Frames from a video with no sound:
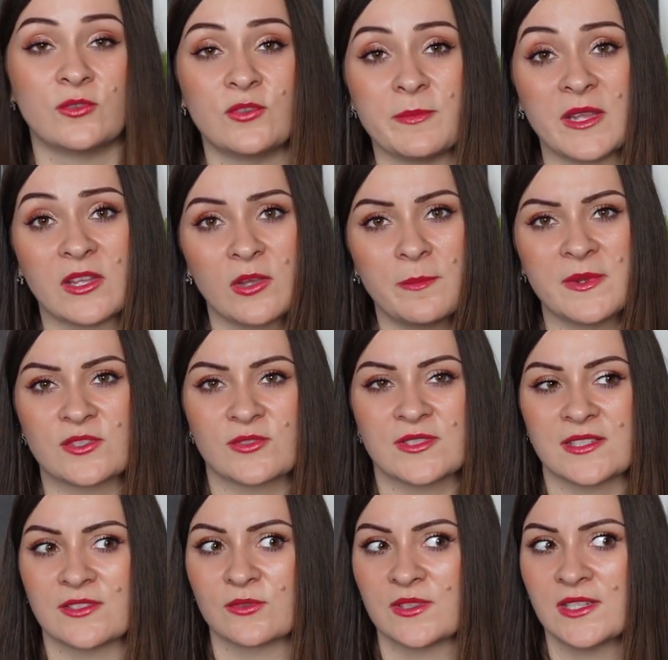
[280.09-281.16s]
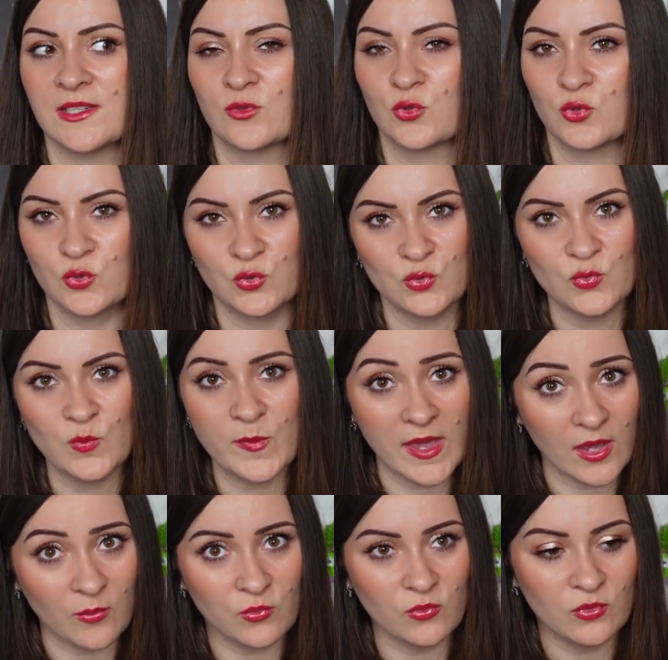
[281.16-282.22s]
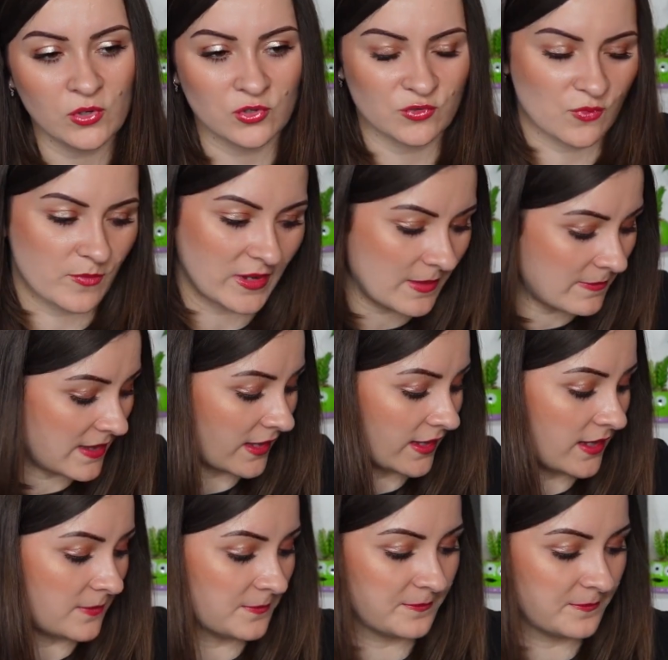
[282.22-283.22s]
de make-up parce que ça sentait super bon quand je me préparais.